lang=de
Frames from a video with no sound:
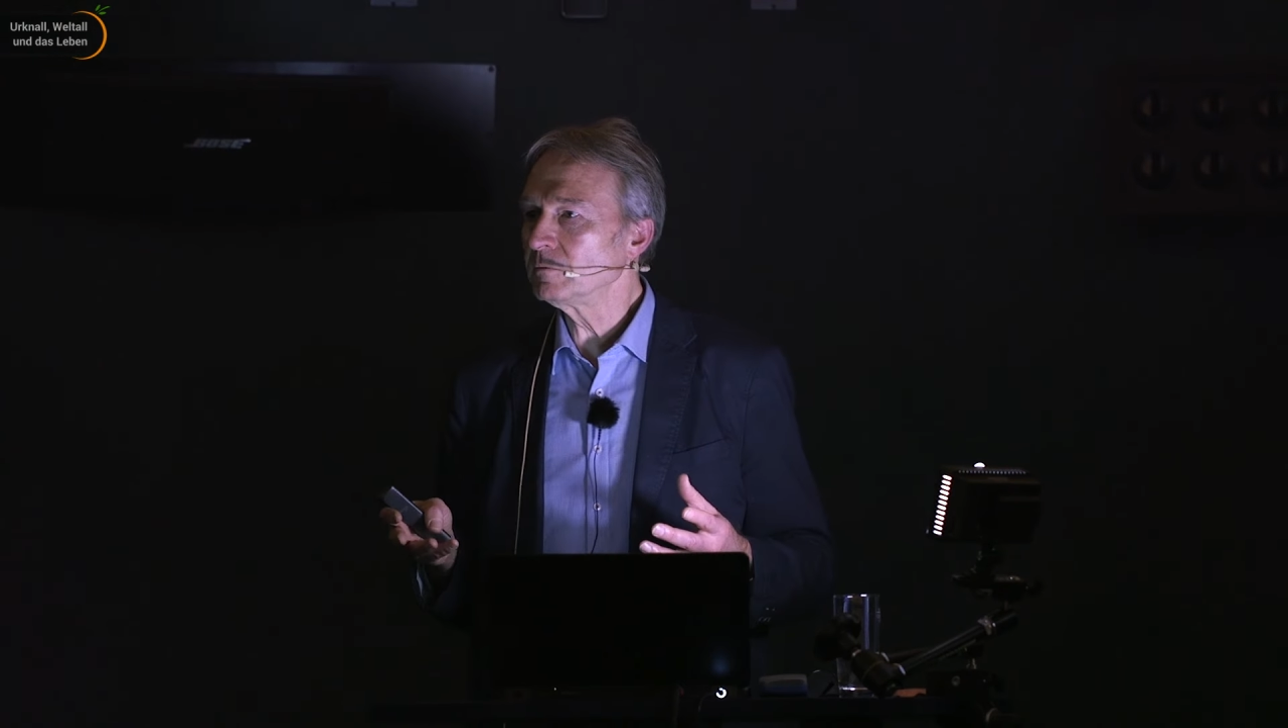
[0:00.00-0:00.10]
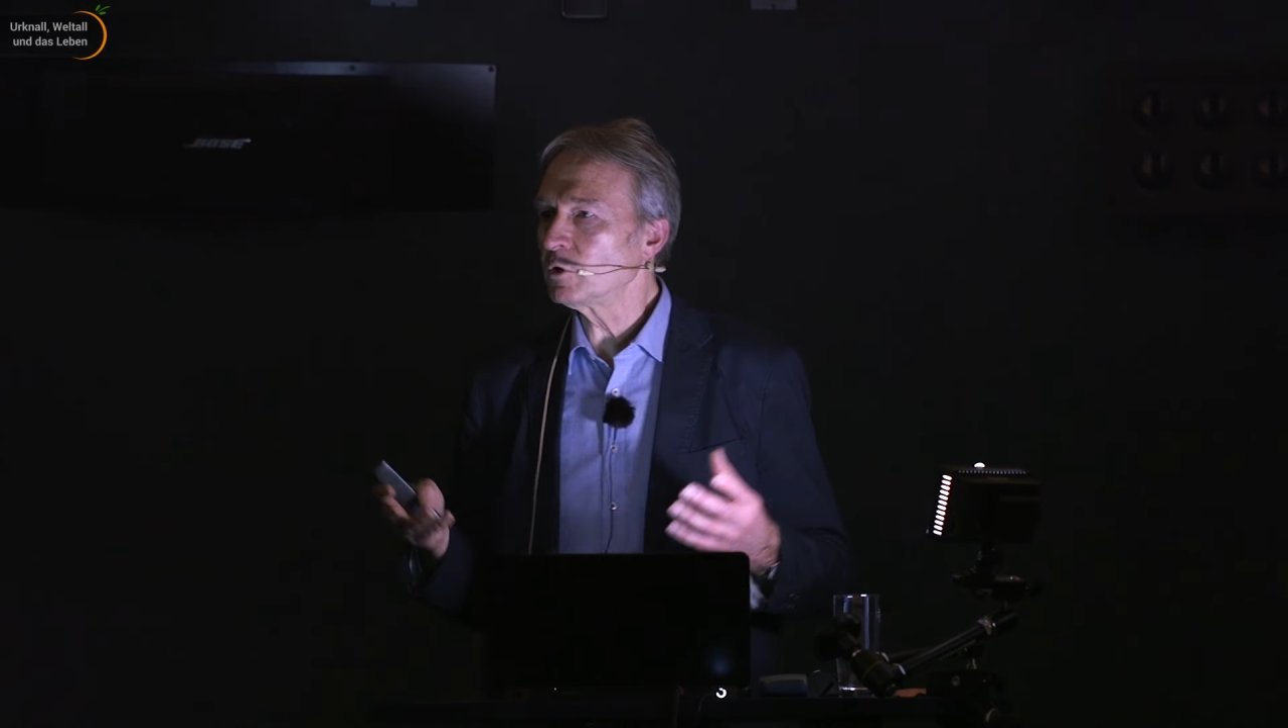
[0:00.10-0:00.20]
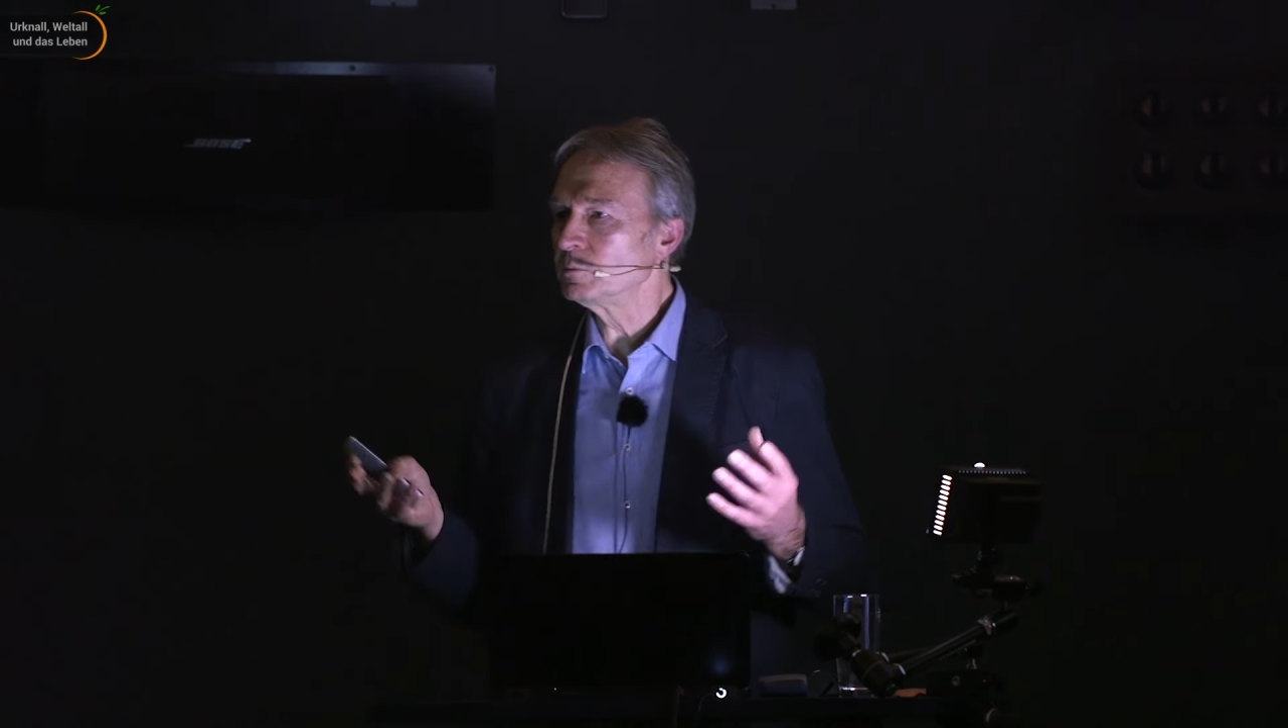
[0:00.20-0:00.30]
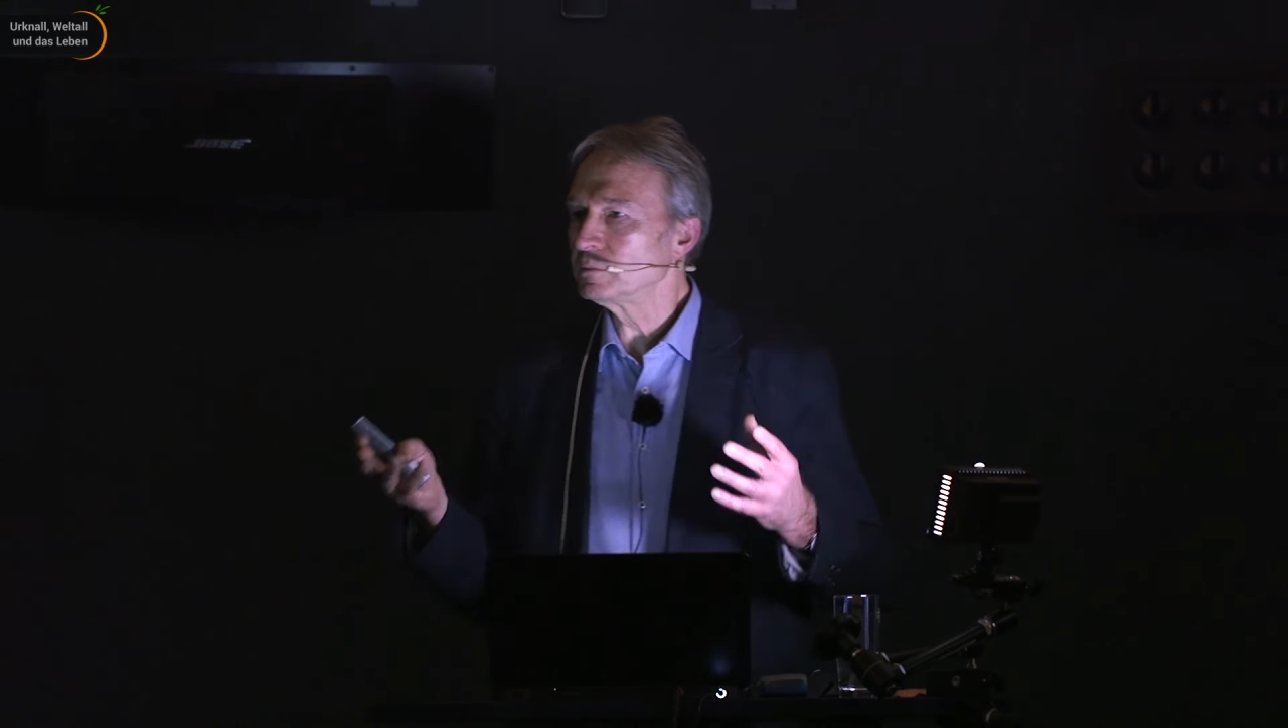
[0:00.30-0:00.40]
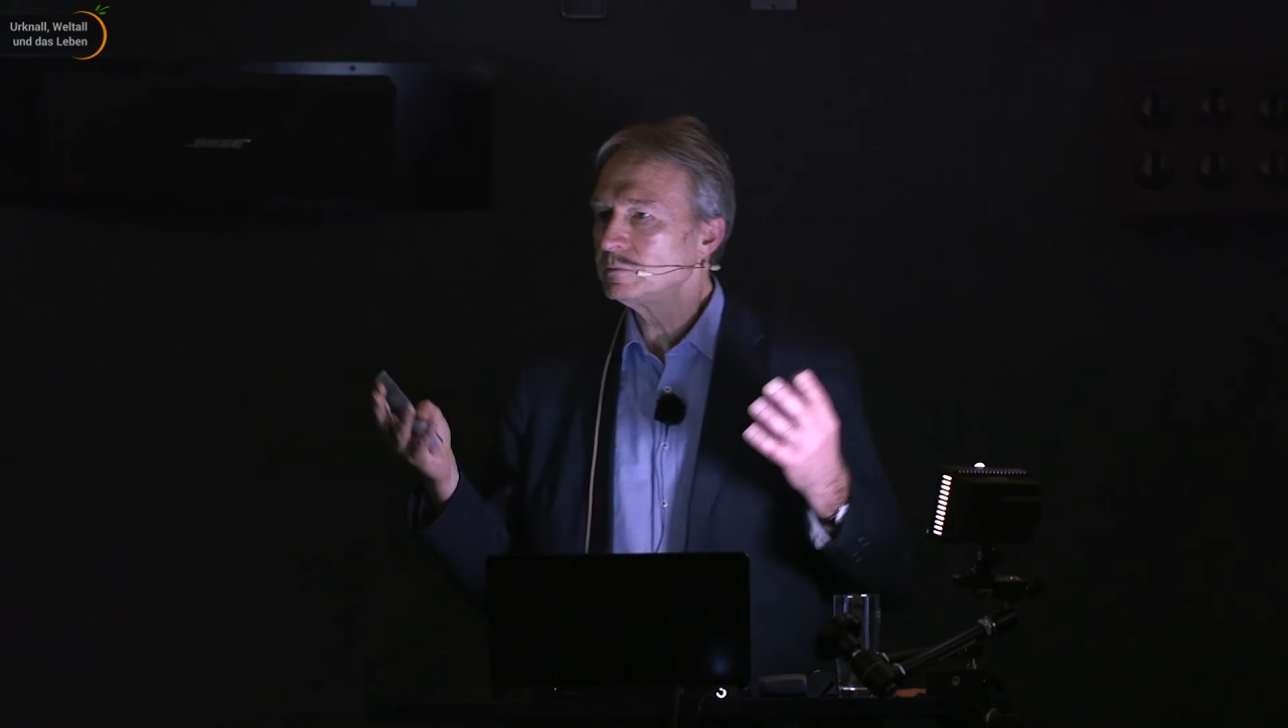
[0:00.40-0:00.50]

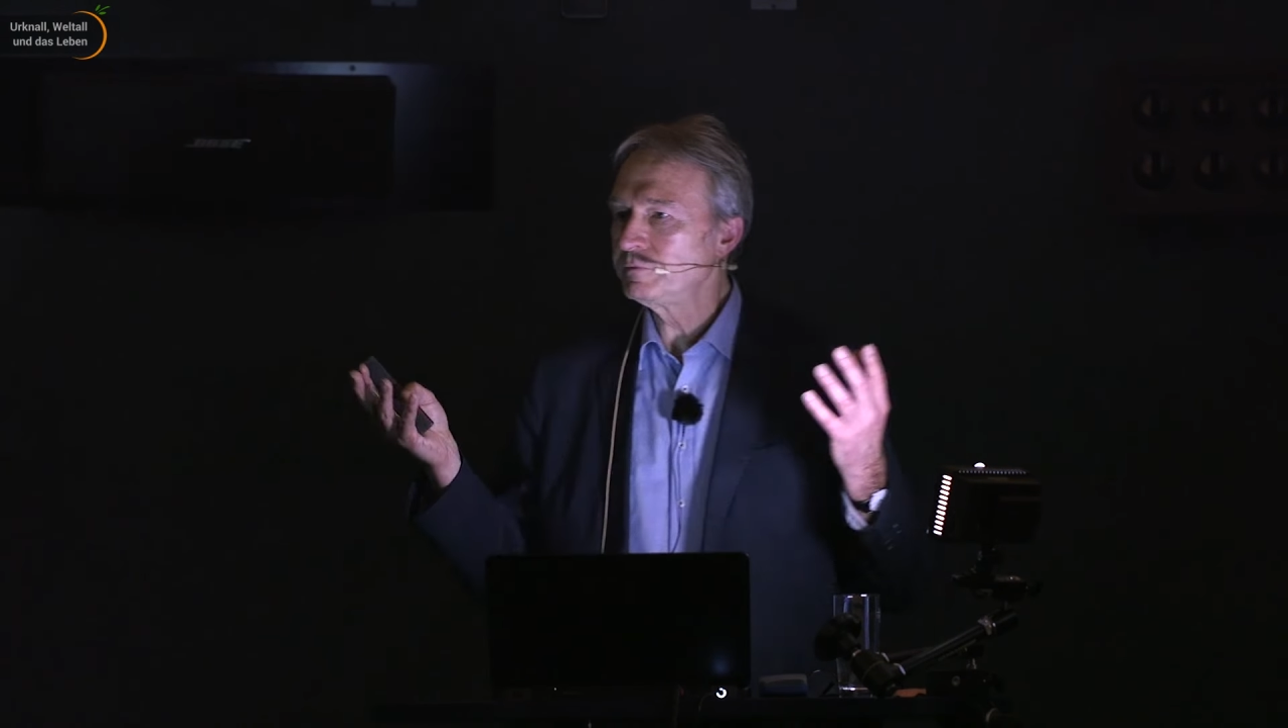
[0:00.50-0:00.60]
Warum